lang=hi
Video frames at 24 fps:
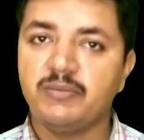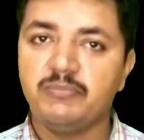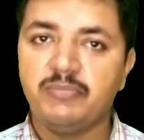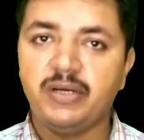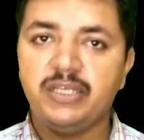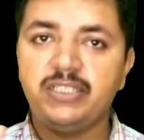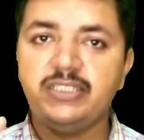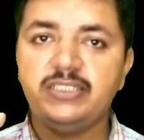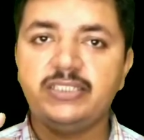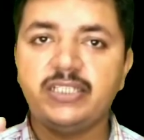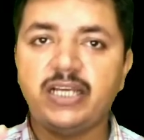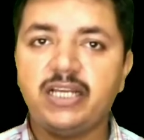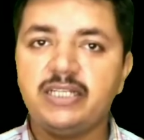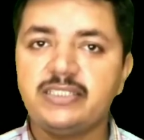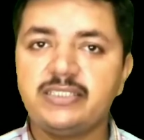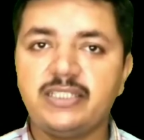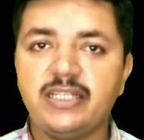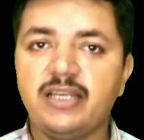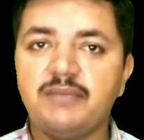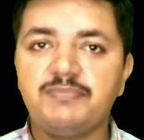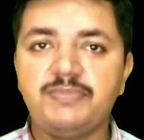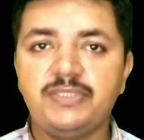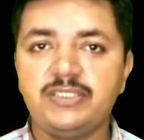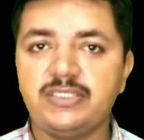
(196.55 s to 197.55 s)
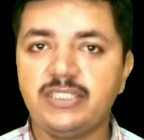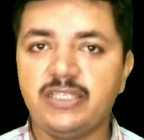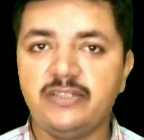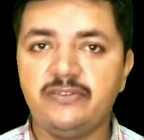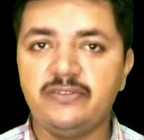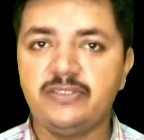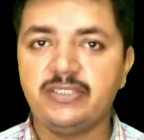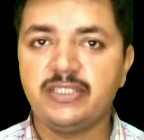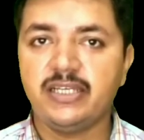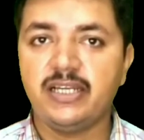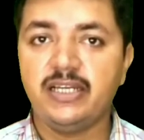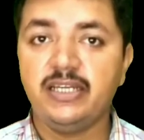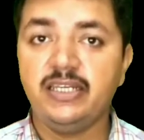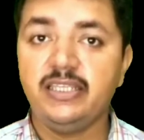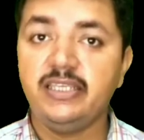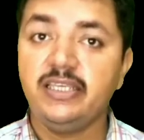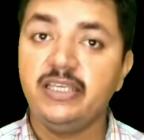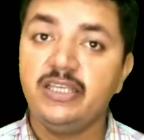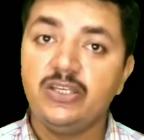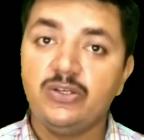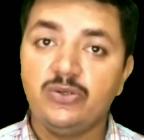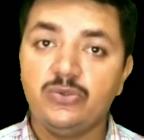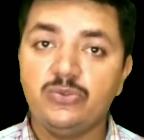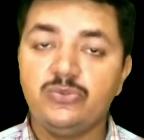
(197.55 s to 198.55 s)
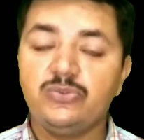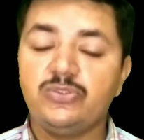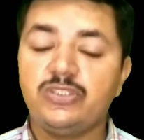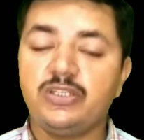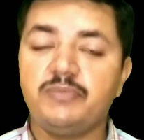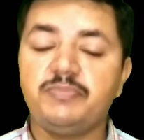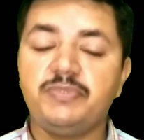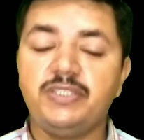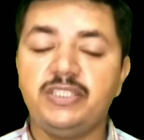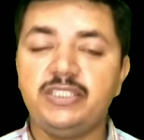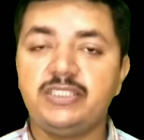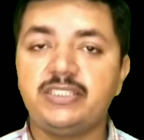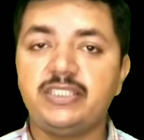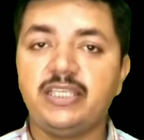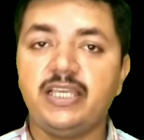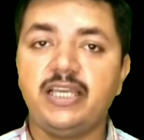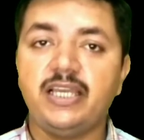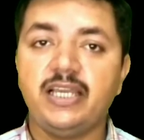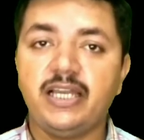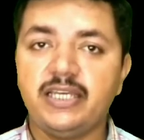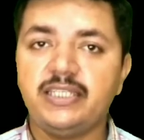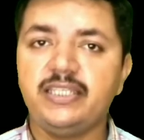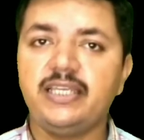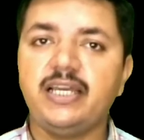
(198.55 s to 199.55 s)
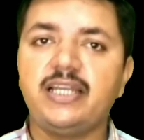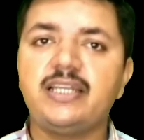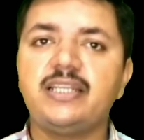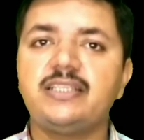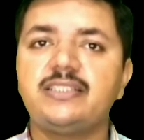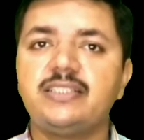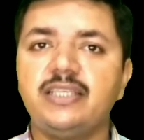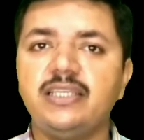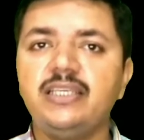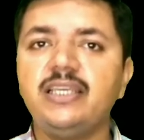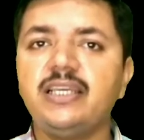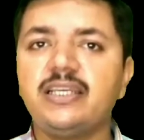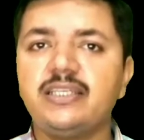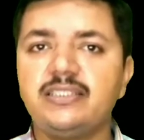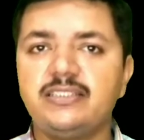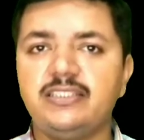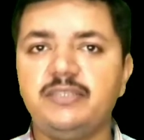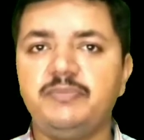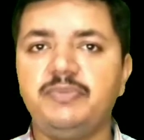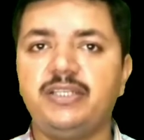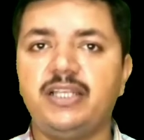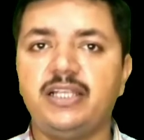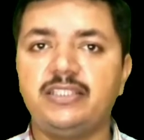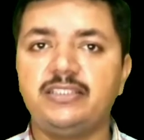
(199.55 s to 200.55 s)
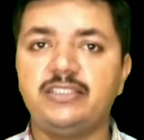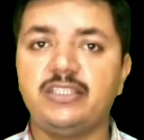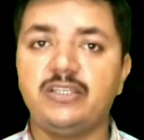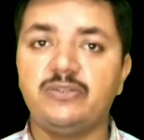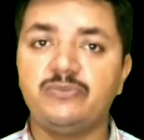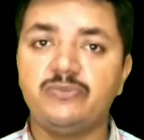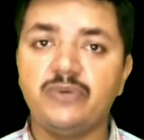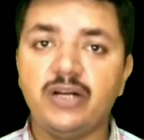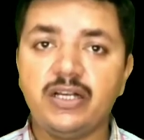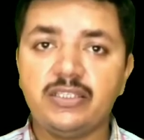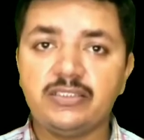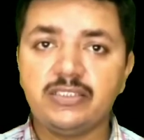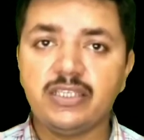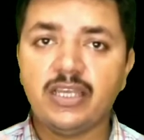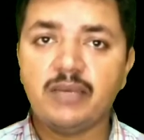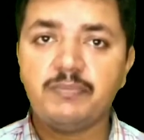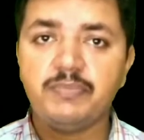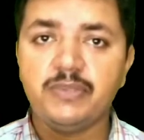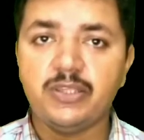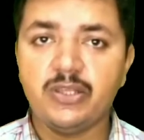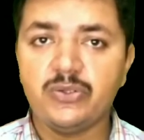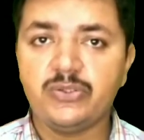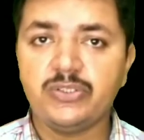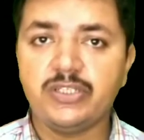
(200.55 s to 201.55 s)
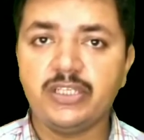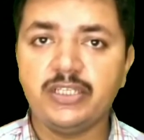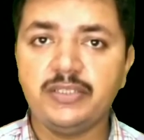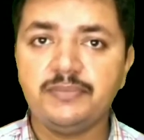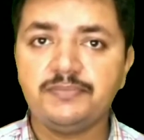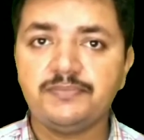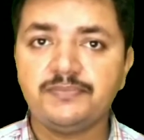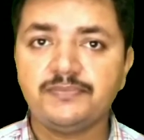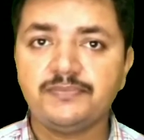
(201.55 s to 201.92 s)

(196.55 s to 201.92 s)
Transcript: भाई चार साल आपने सर्विस कर ली उत्तर प्रदेश से है हरियाणा से है किसी भी राज्य से है वहां से आप लौटे